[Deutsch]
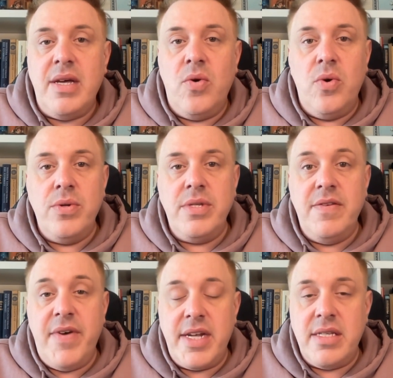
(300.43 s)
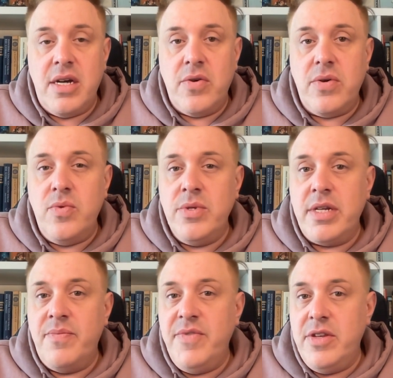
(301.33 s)
und die werde ich auch unter
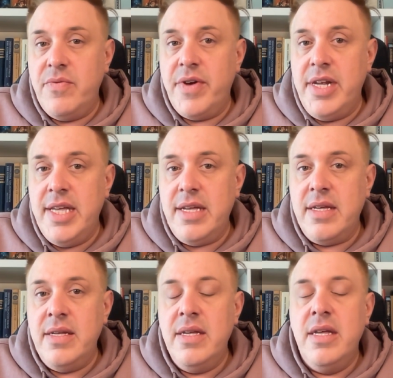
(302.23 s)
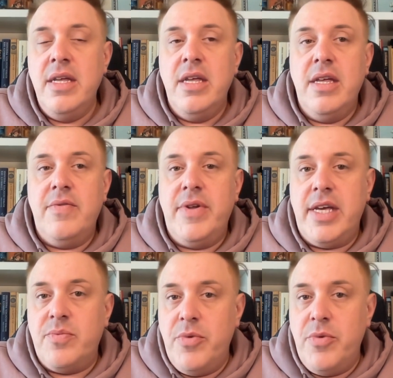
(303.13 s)
dem Video verlinken Vielleicht